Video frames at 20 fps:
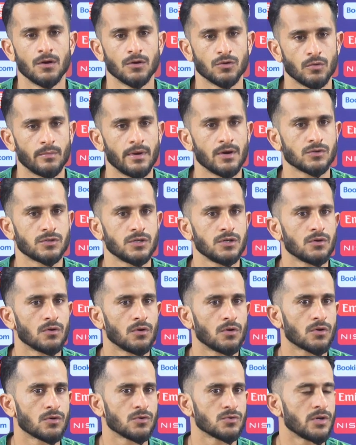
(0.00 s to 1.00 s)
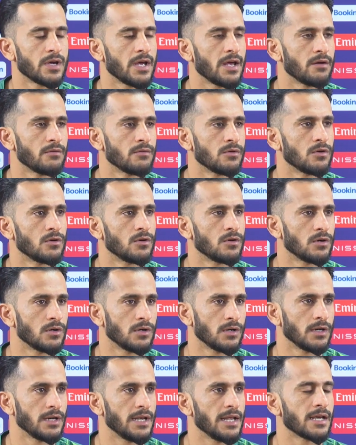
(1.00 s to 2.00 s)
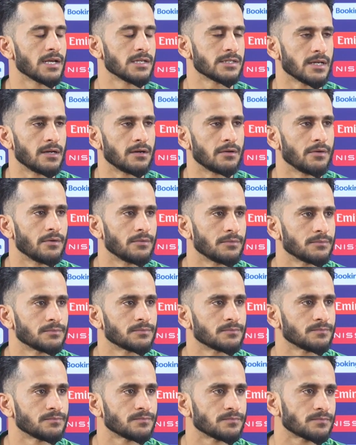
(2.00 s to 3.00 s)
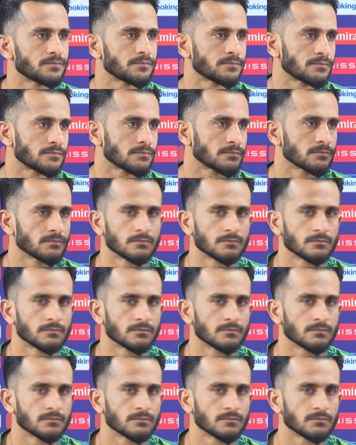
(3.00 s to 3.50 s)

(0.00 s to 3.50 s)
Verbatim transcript: तो मैं उसी रोल को जो है वो लेके चल रहा हूँ